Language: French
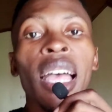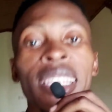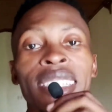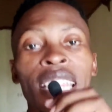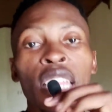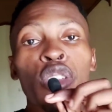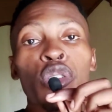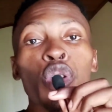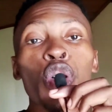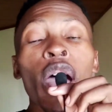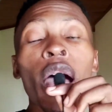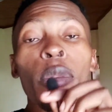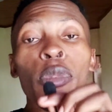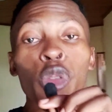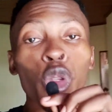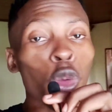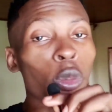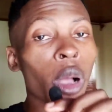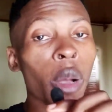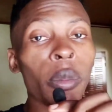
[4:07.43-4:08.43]
Ça ne veut
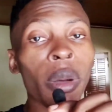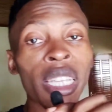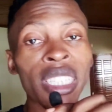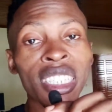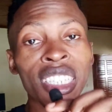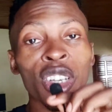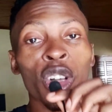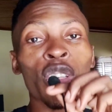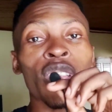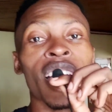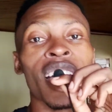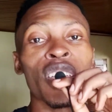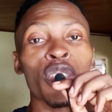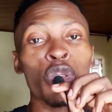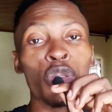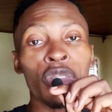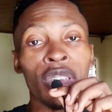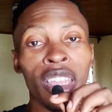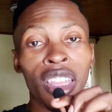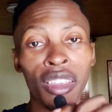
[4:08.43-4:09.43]
absolument pas dire qu'on arrête
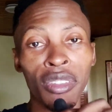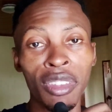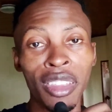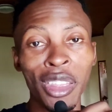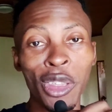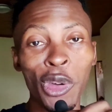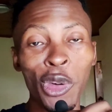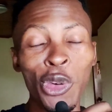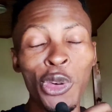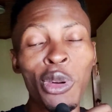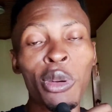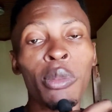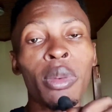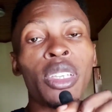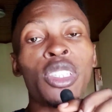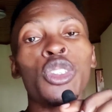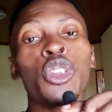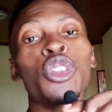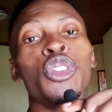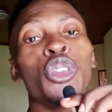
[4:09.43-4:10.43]
de faire les vidéos.
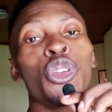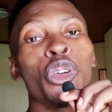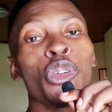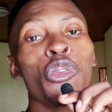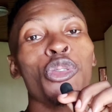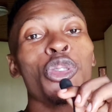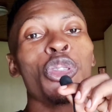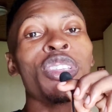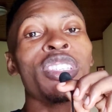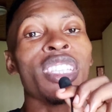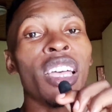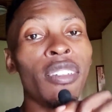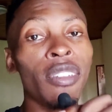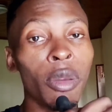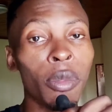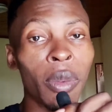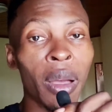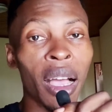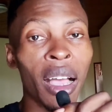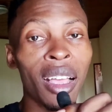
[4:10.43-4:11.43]
Parce que ce que vous ne
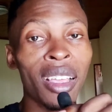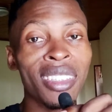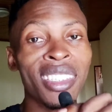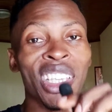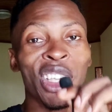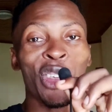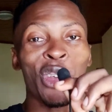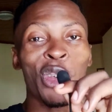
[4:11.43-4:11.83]
savez pas, c'est